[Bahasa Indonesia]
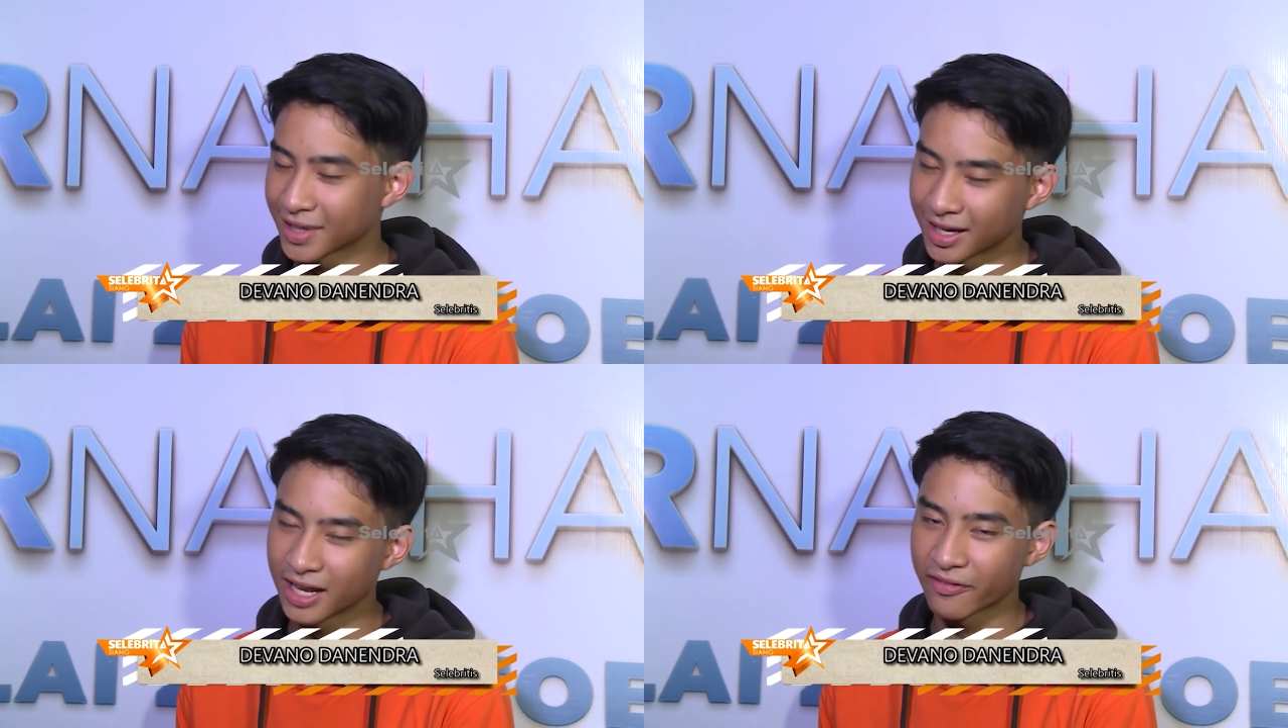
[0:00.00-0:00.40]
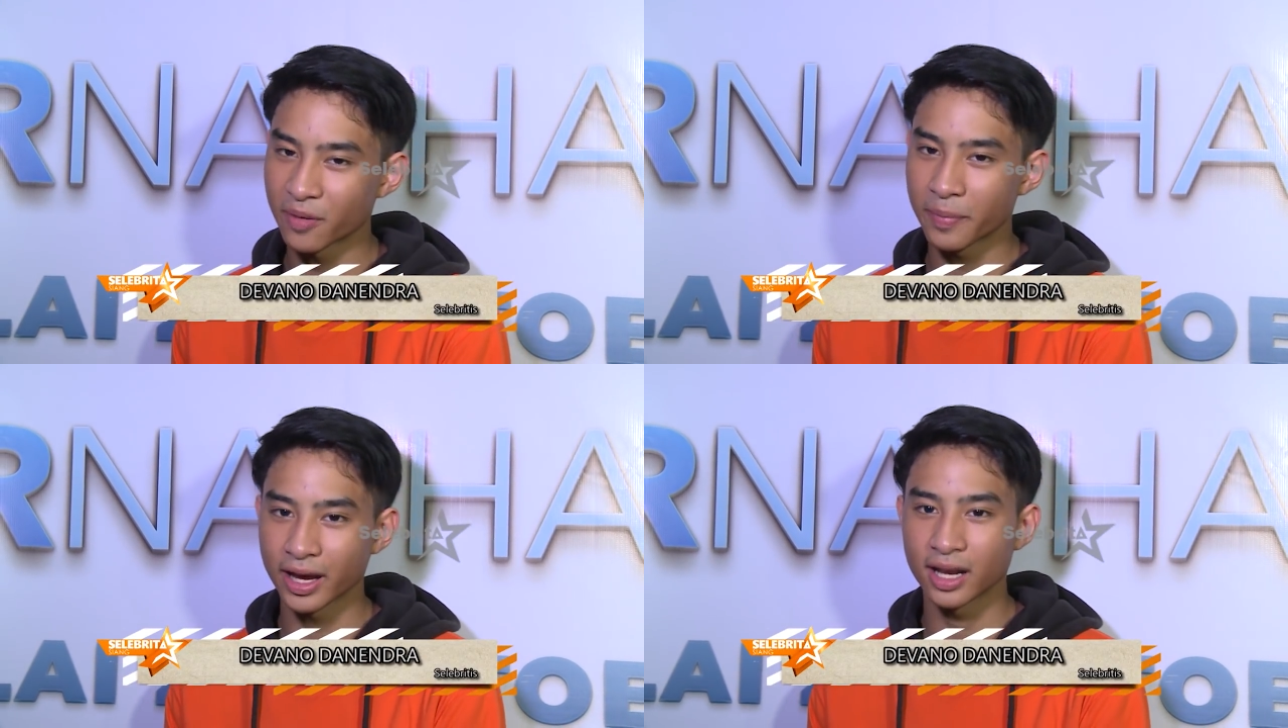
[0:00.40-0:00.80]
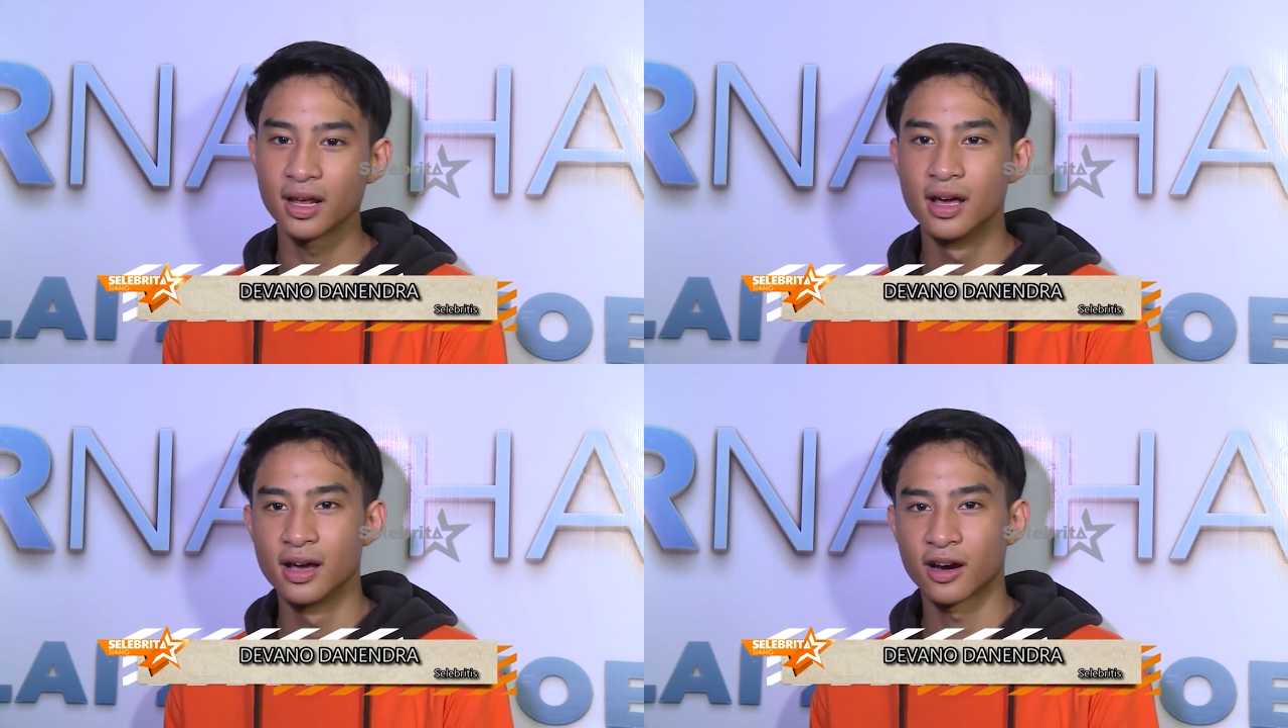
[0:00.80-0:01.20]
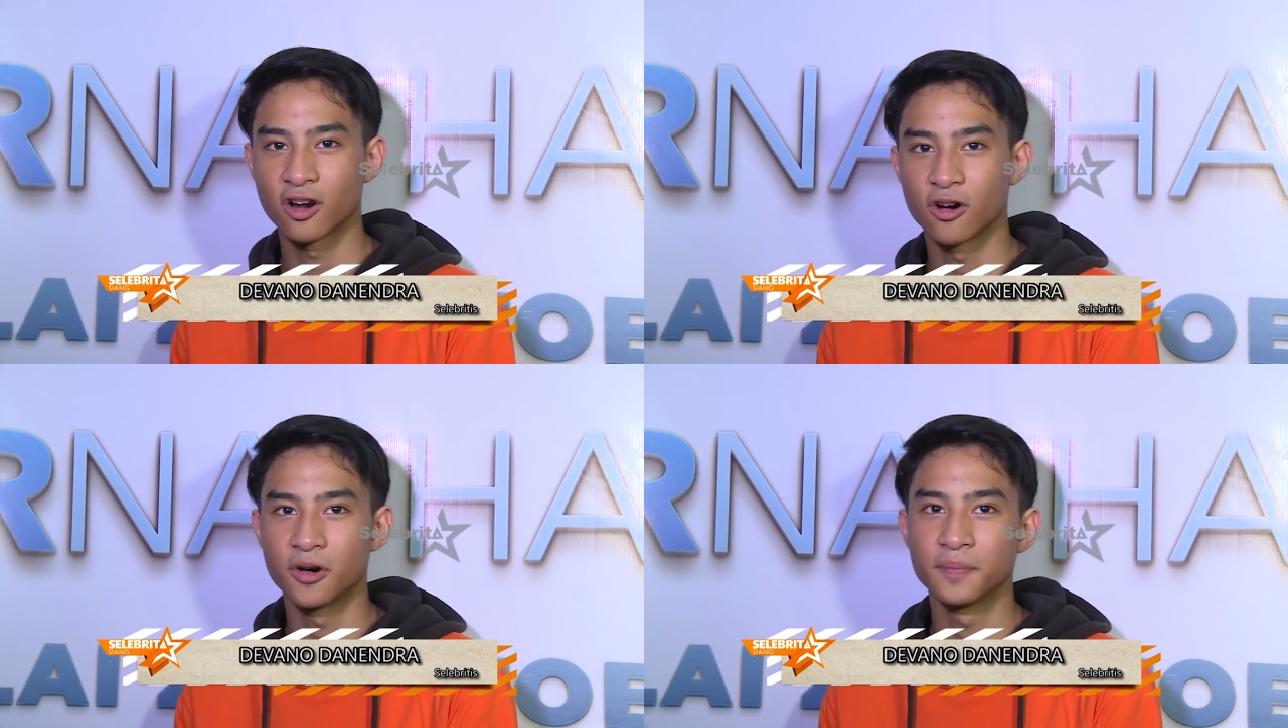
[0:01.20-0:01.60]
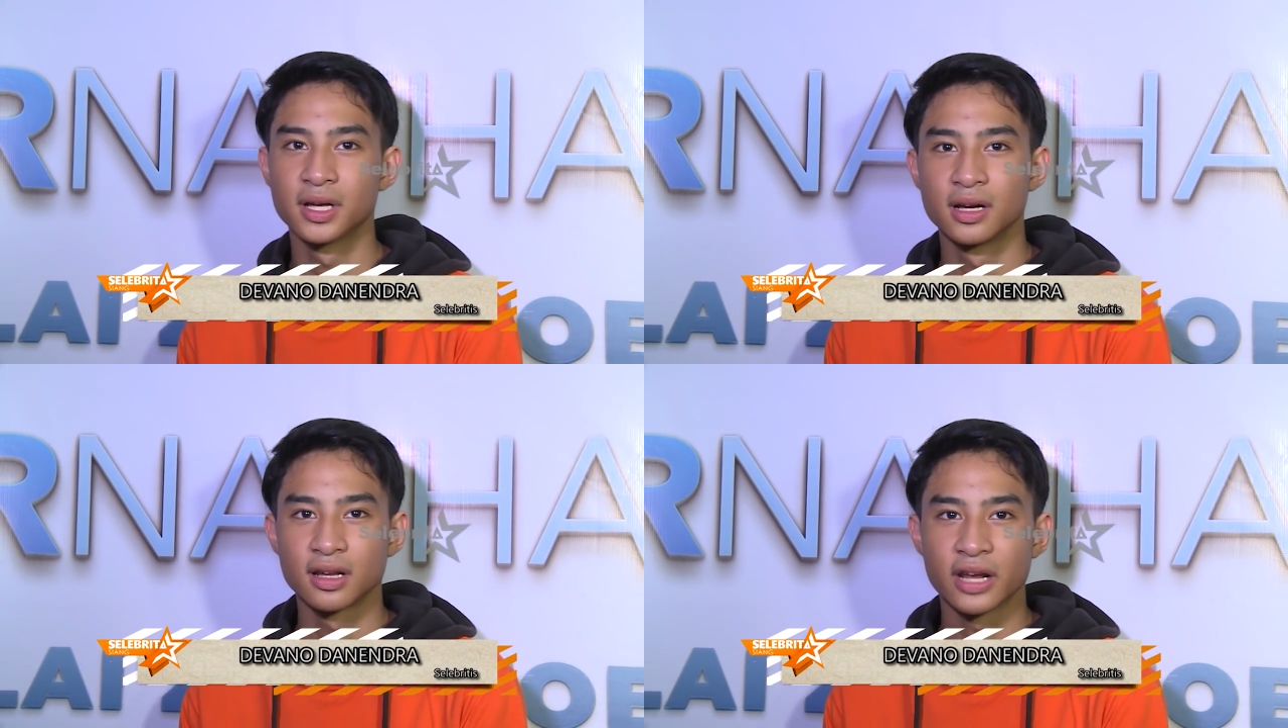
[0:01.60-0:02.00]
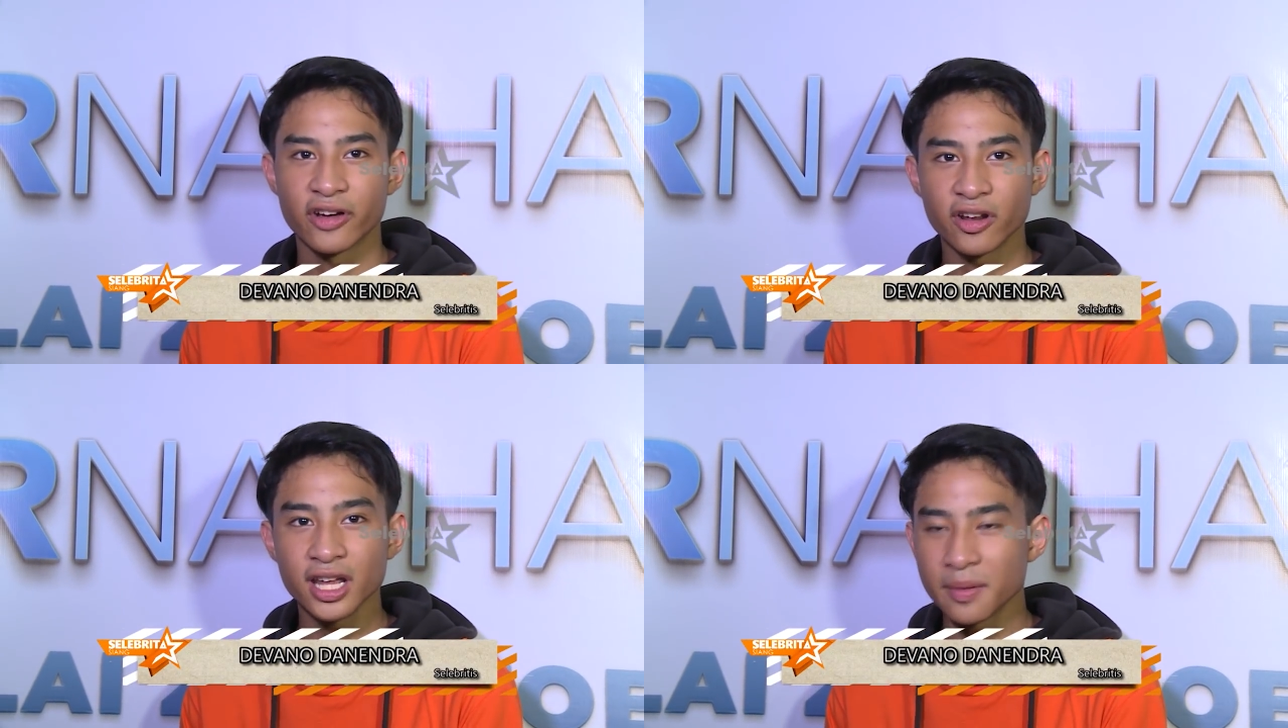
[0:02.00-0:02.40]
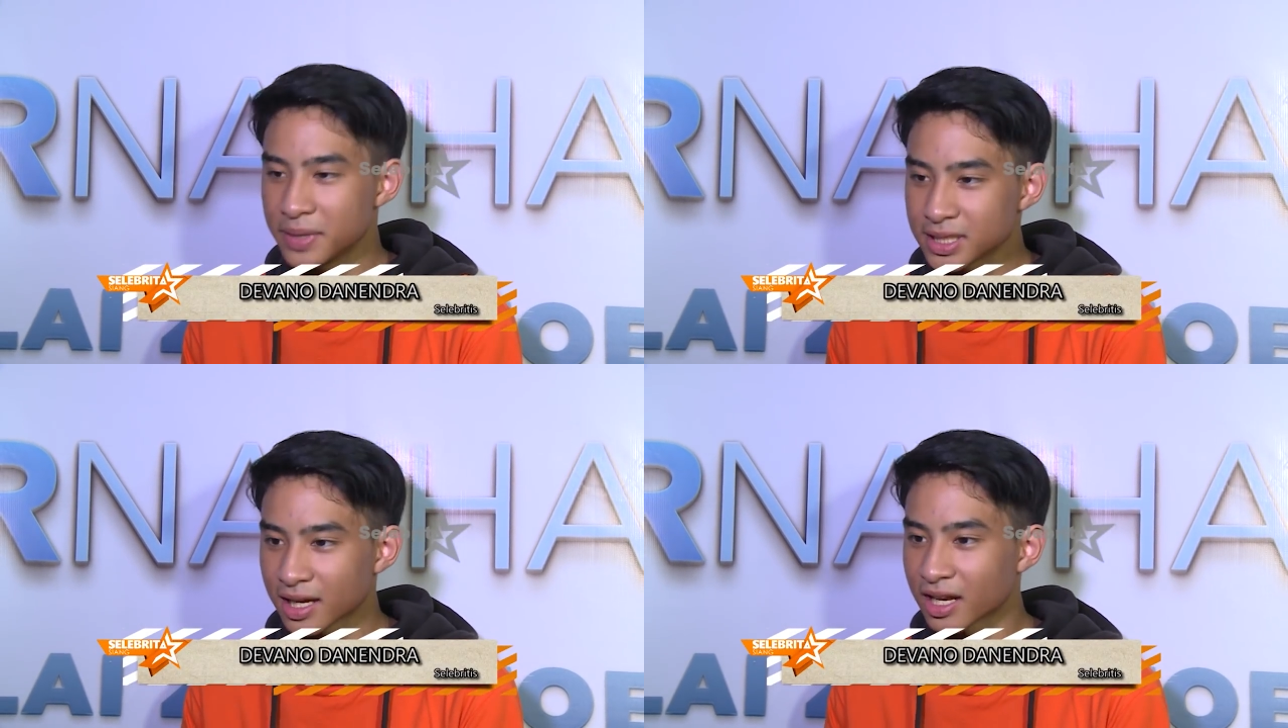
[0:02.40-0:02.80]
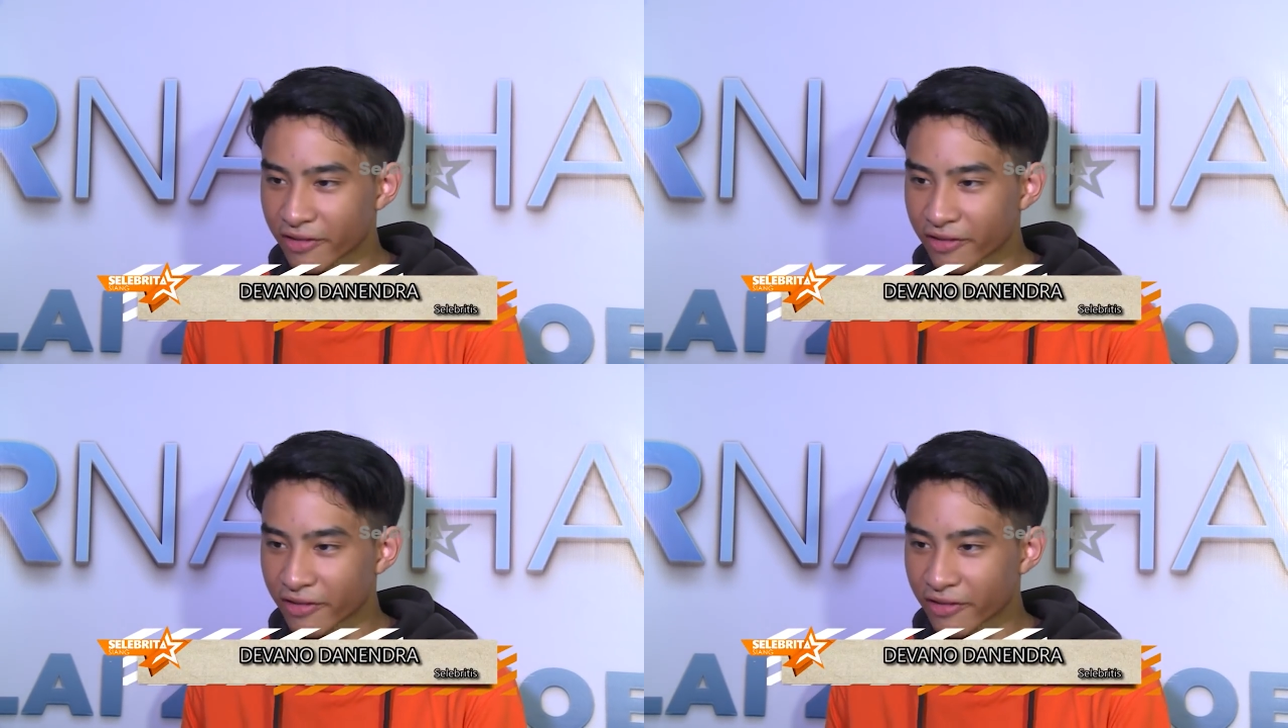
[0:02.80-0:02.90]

Jadi Devana pengen kalau Devana ini ya bisa,